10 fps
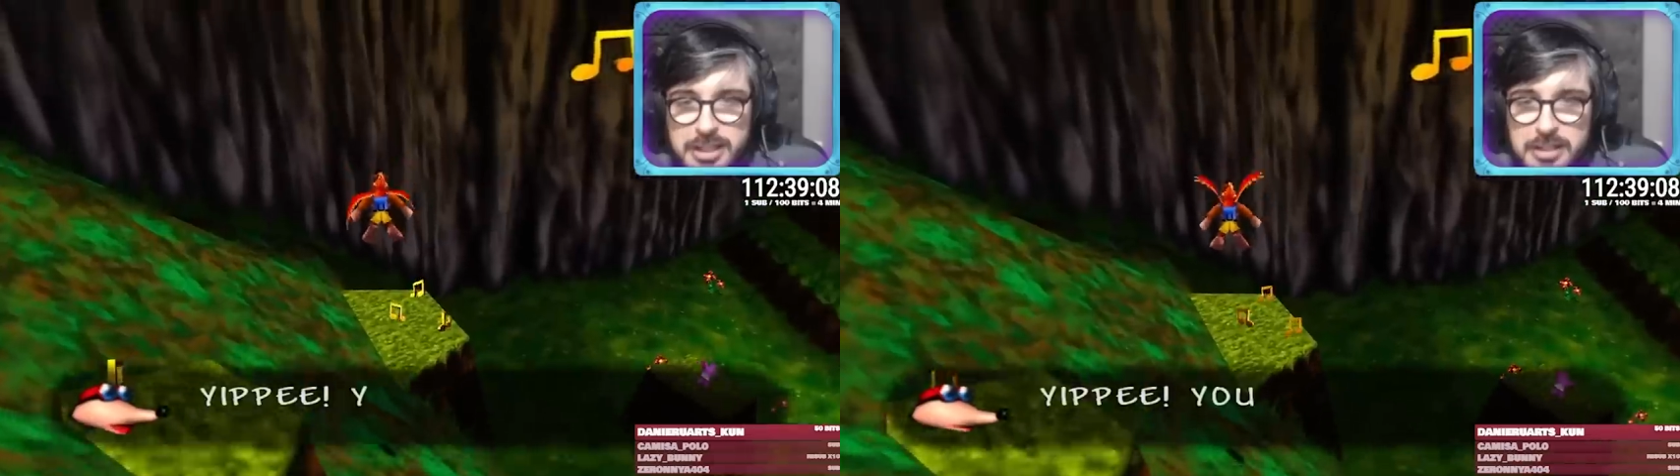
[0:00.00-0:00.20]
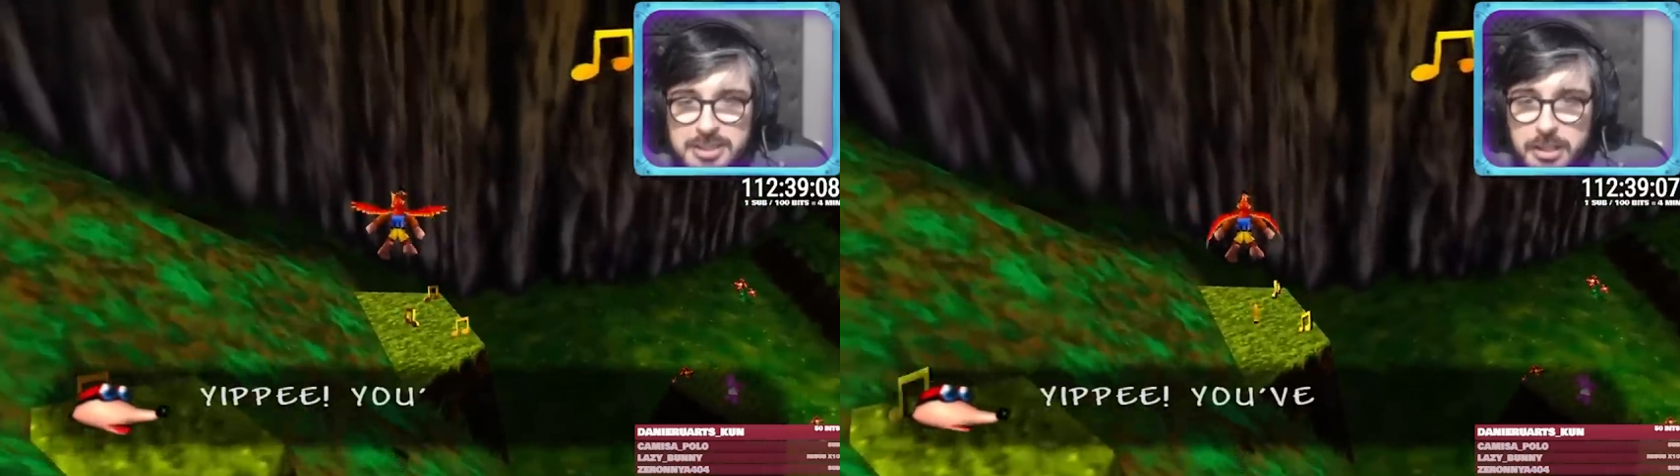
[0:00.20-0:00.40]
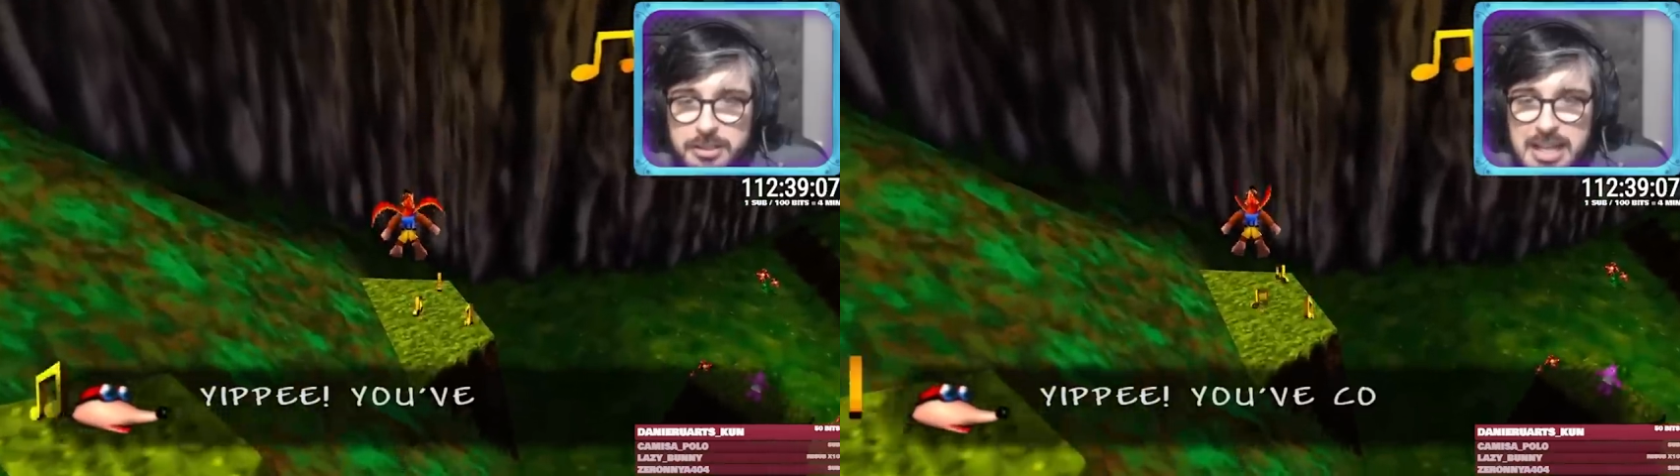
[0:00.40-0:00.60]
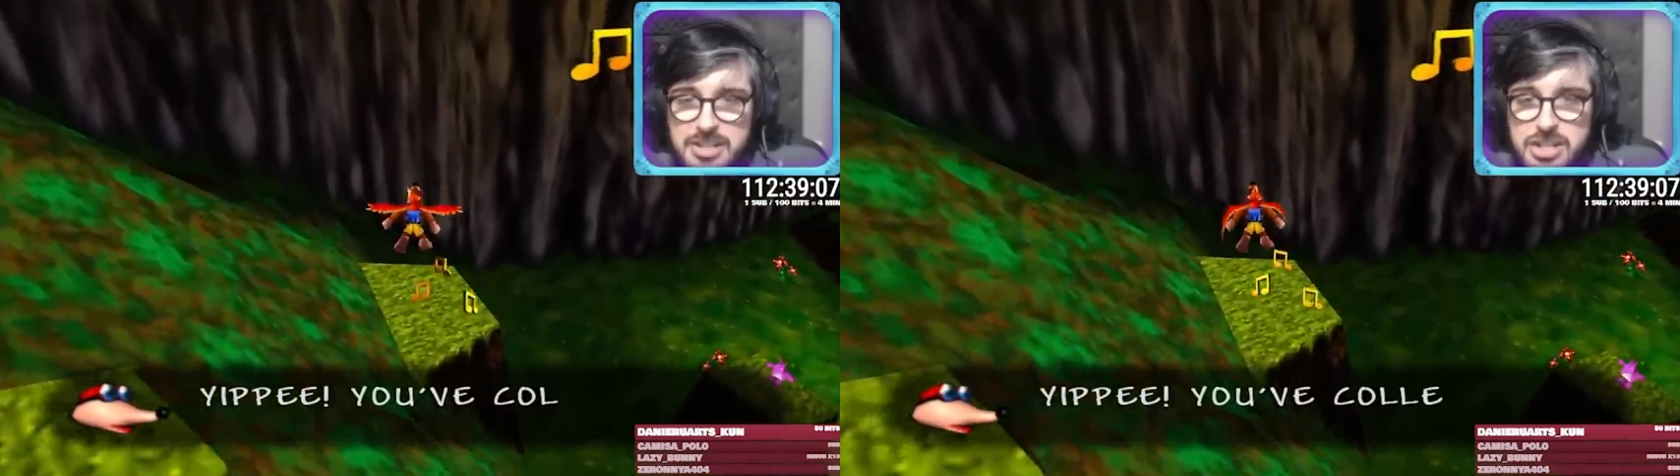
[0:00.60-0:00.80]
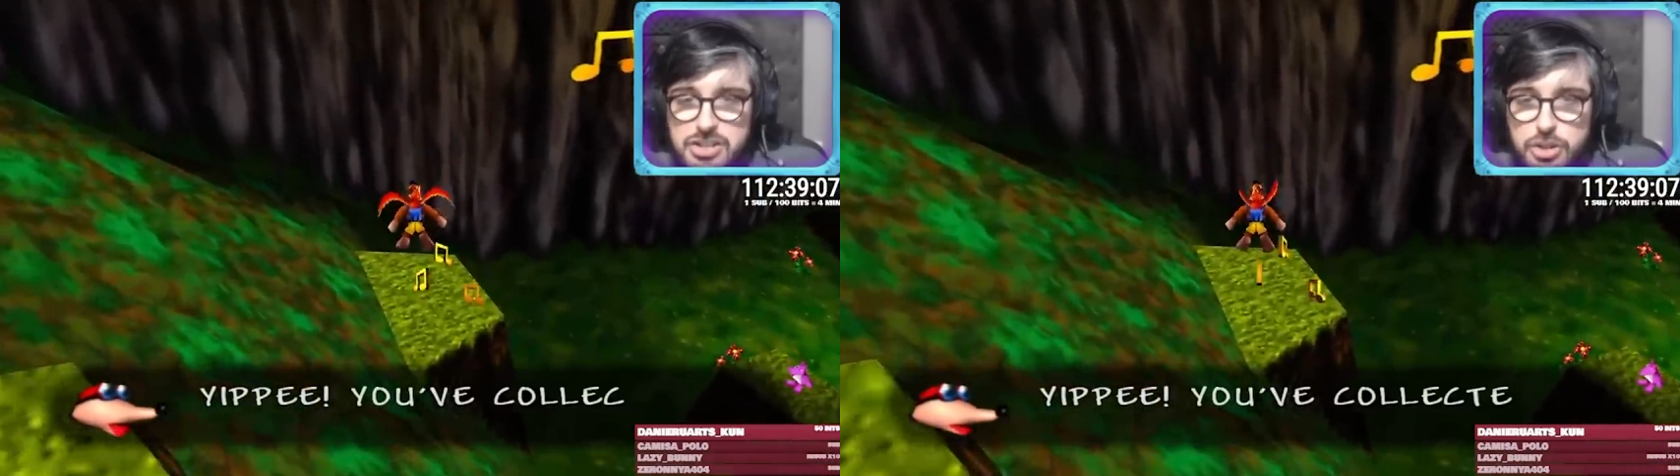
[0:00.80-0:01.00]
tenho
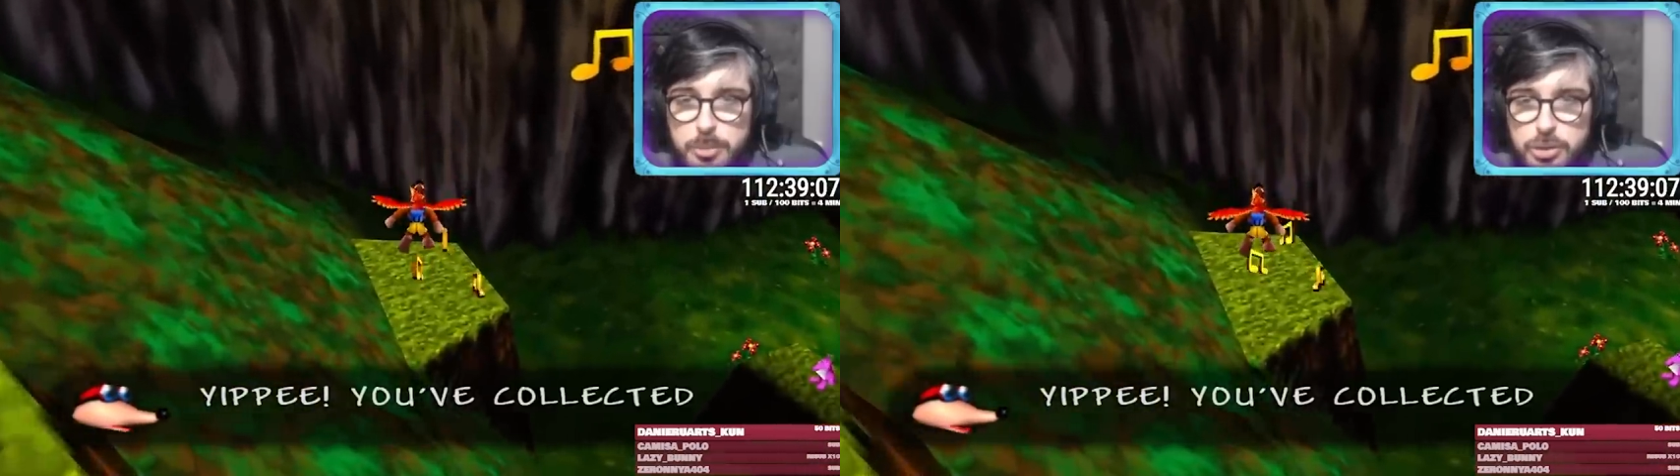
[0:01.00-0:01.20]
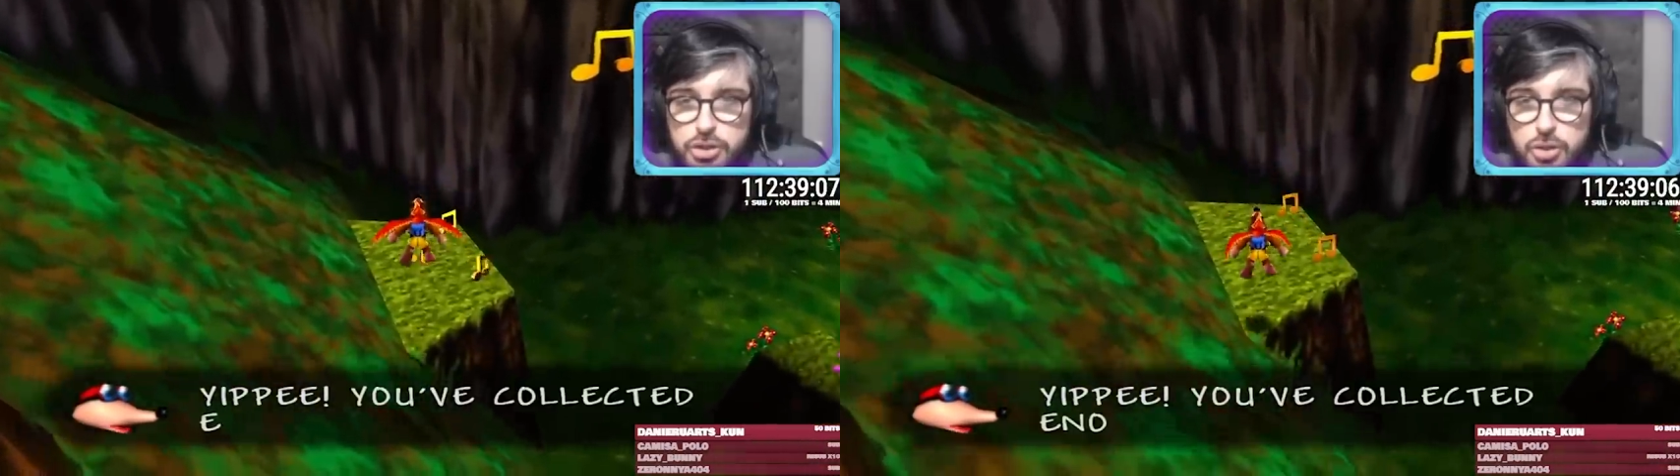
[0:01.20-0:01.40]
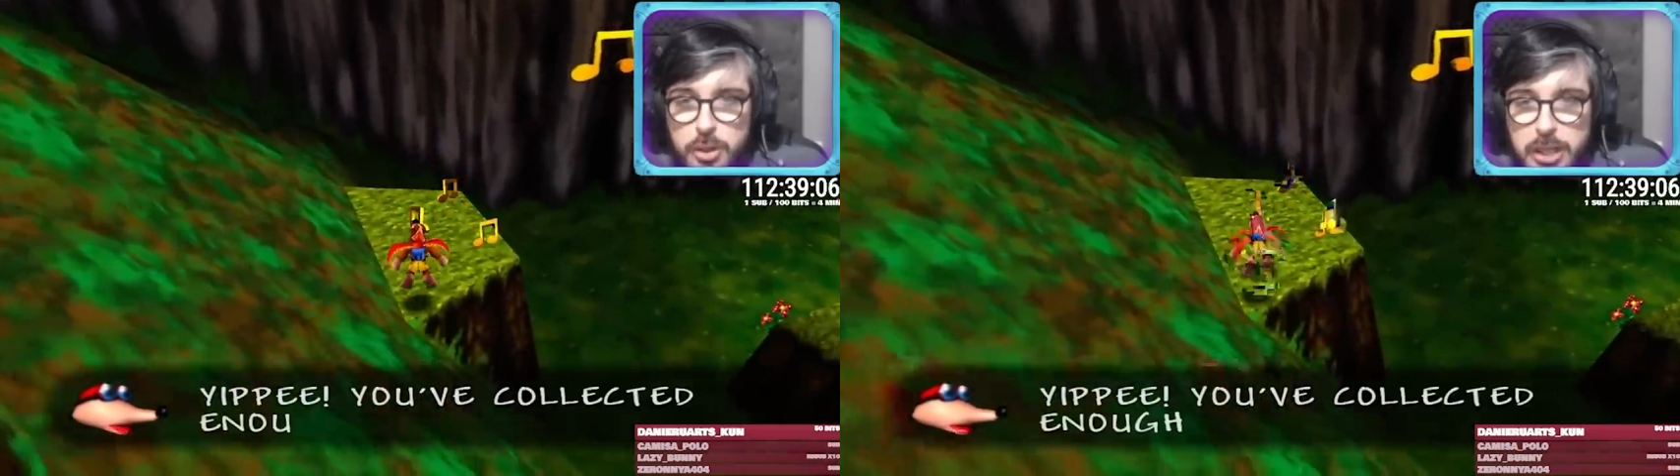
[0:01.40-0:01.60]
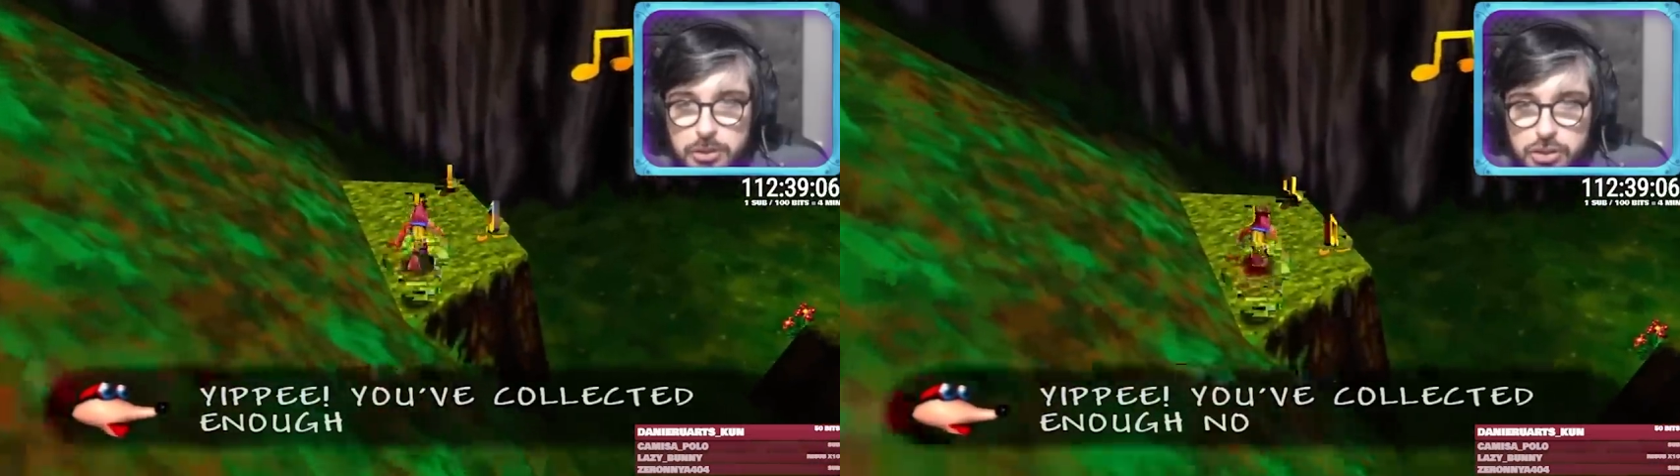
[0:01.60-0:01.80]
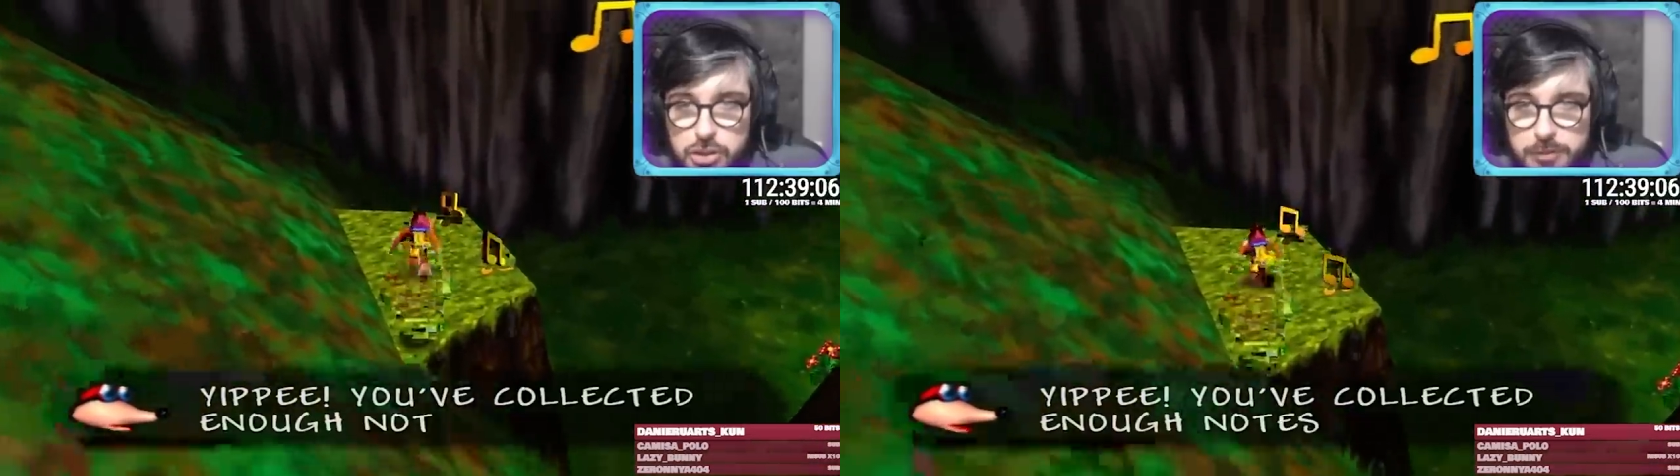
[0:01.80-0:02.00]
saudade desse tipo de
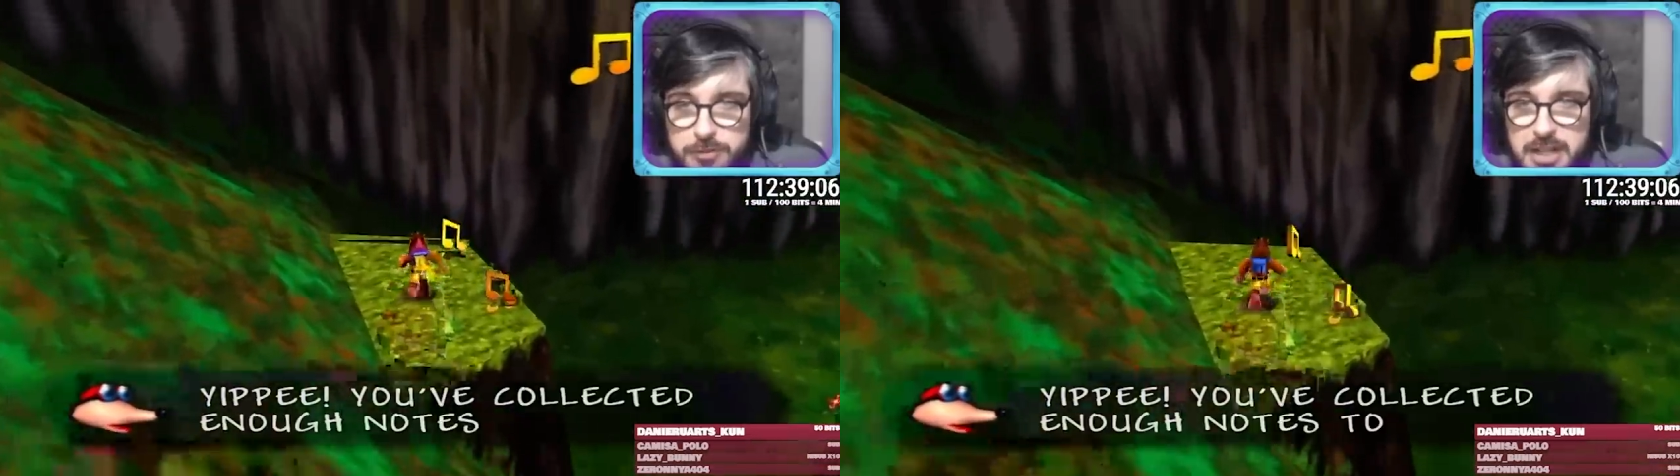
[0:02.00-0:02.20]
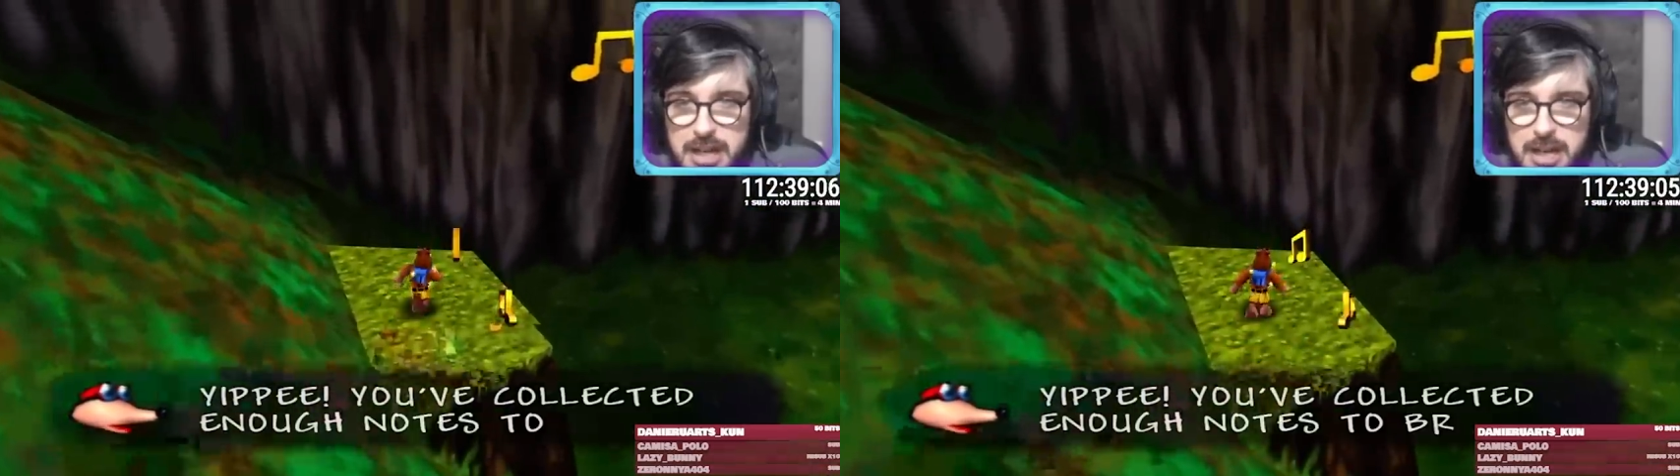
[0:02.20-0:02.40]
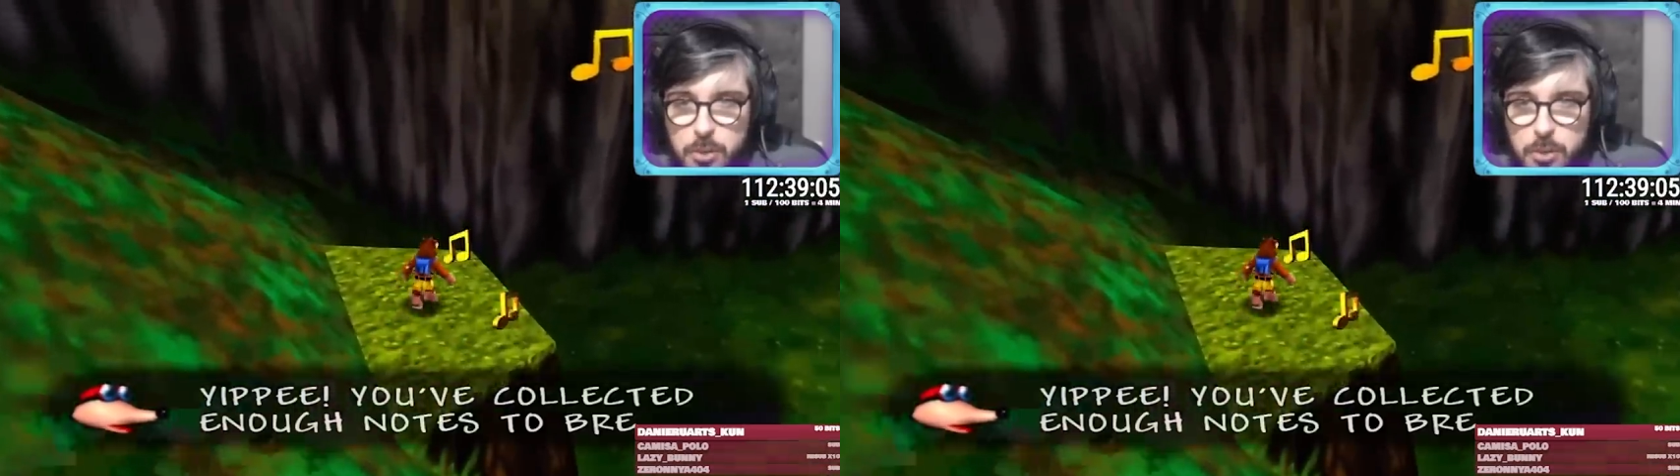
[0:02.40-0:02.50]
joguinho de só ficar